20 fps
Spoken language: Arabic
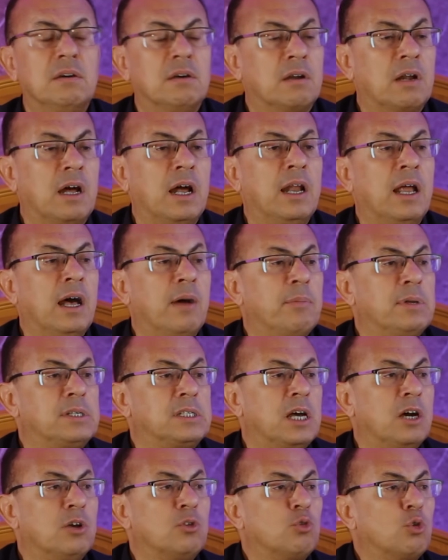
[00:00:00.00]
قال لها
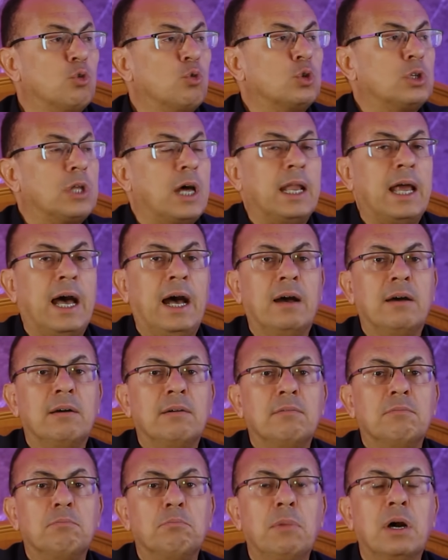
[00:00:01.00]
مساء النور
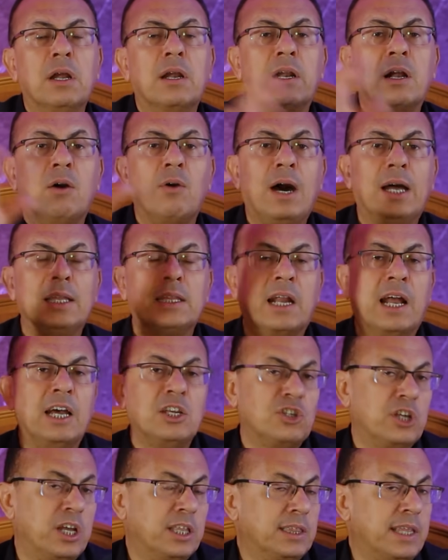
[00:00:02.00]
وطالعه مره واحده راح
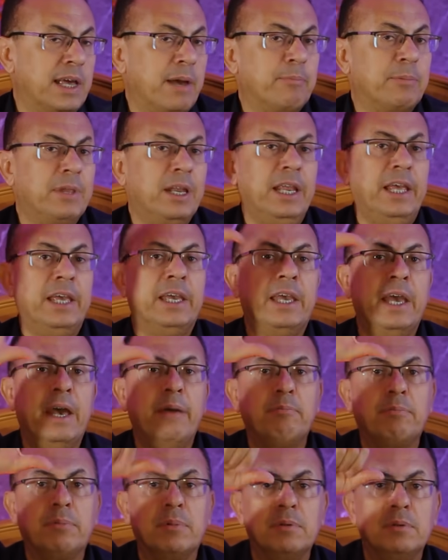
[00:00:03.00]
شدها من
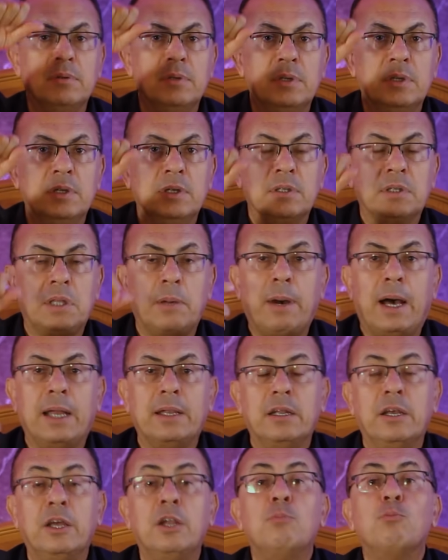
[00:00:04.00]
الحجاب
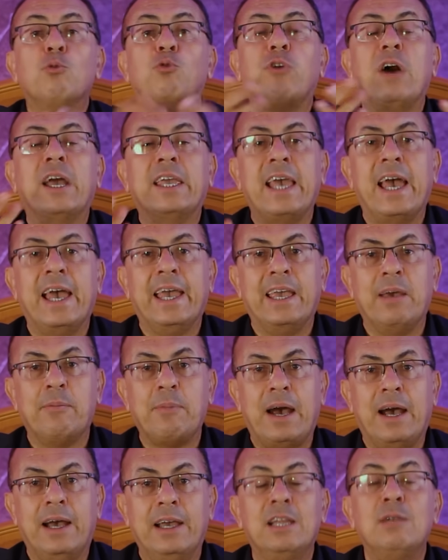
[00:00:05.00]
طبعا المفاجاه يا
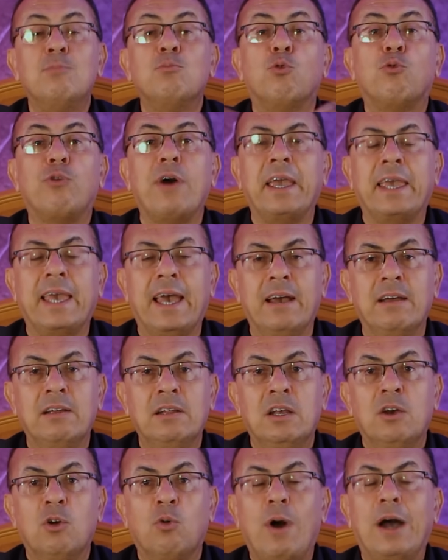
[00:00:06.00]
جماعه المفاجاه
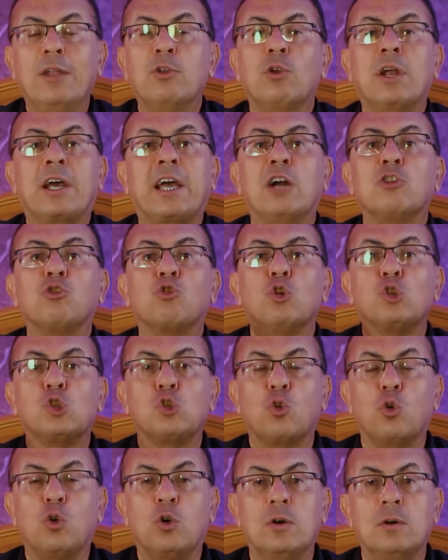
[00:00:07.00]
واحد يقول لك كانت
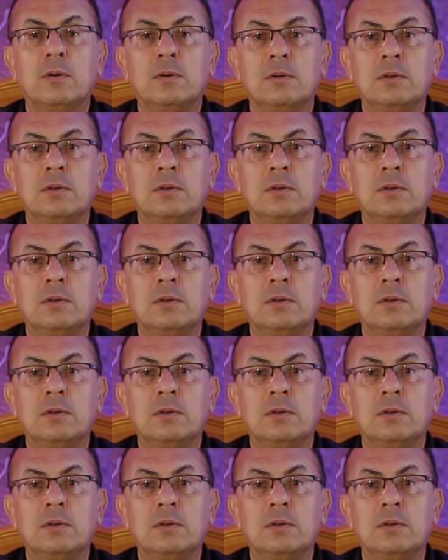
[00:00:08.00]
تصرخ